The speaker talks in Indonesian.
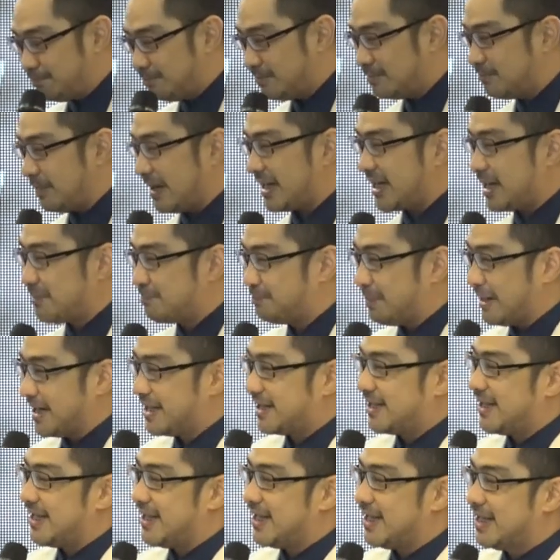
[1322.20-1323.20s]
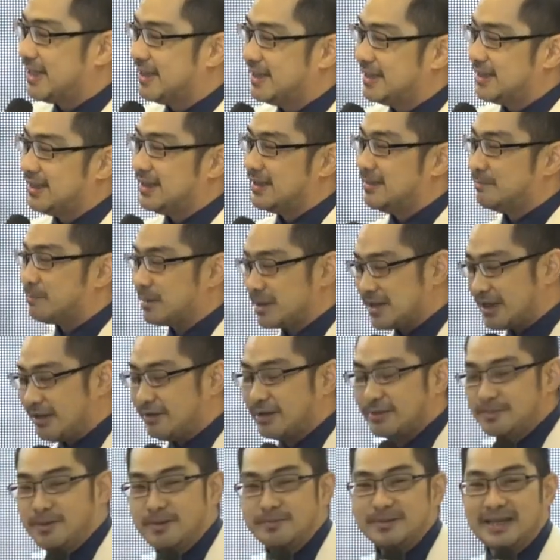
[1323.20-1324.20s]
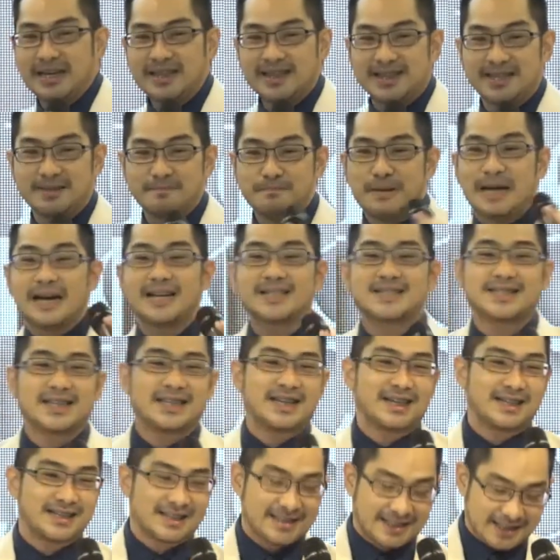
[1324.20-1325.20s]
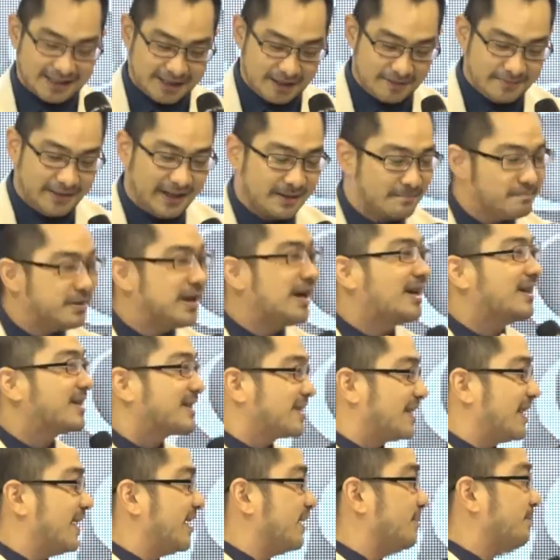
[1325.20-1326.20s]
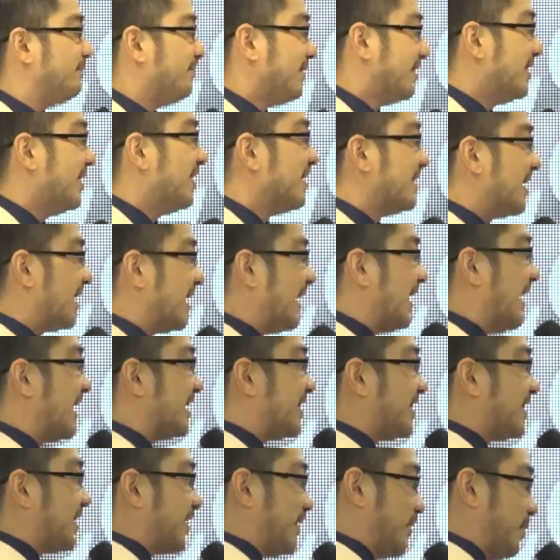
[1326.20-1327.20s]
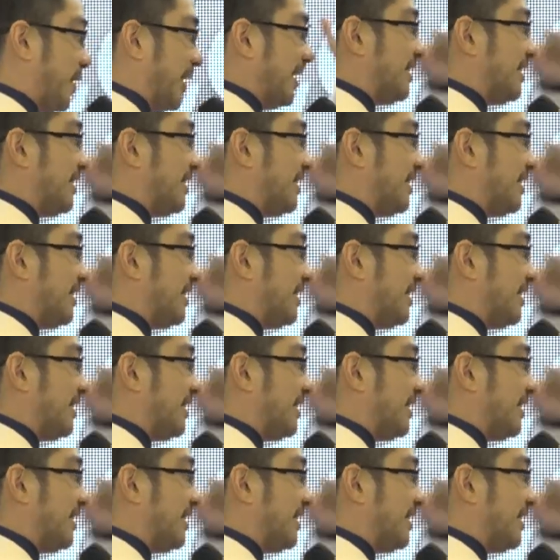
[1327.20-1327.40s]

packing-packing. Pesawat belum datang, biasa. Kita bilang biasa. Telat dua